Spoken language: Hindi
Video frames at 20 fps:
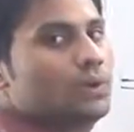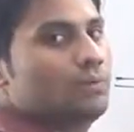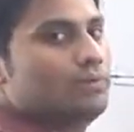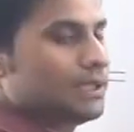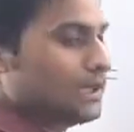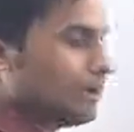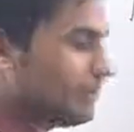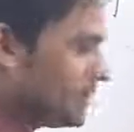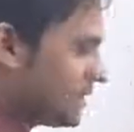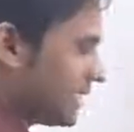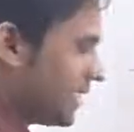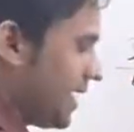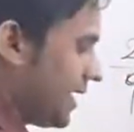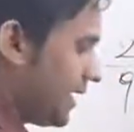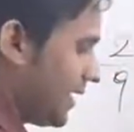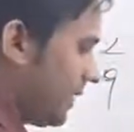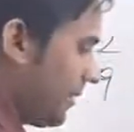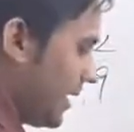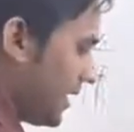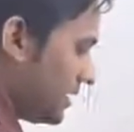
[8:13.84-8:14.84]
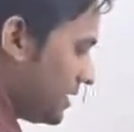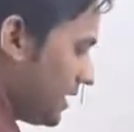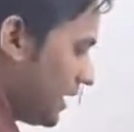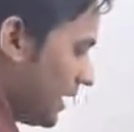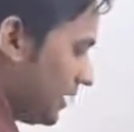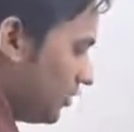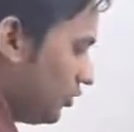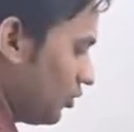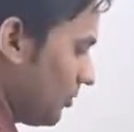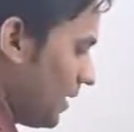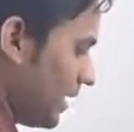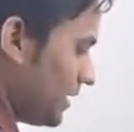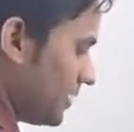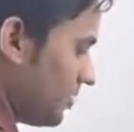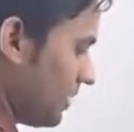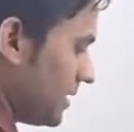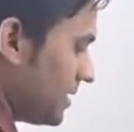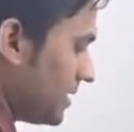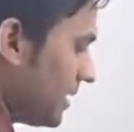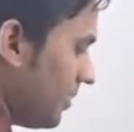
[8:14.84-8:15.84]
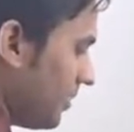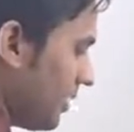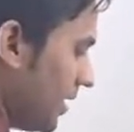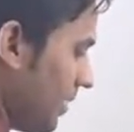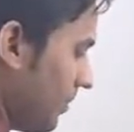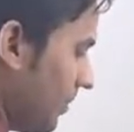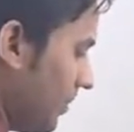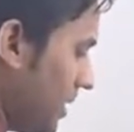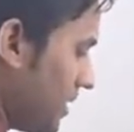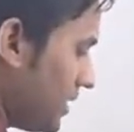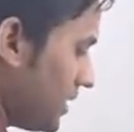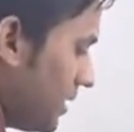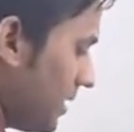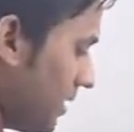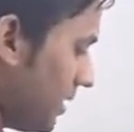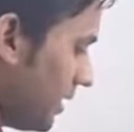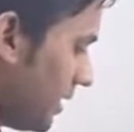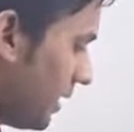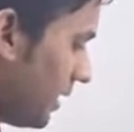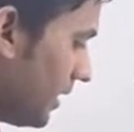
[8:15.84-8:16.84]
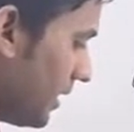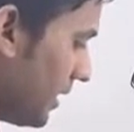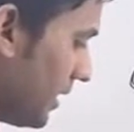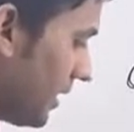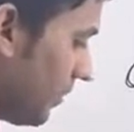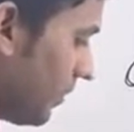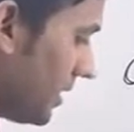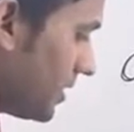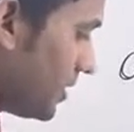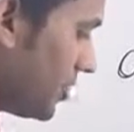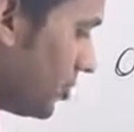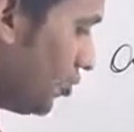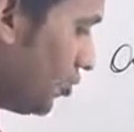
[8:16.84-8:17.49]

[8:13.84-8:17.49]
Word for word: मतलब इसके आगे ही माइनस लगा दो तो माइनस माइनस क्या हो जाएगा प्लस यानी कि प्लस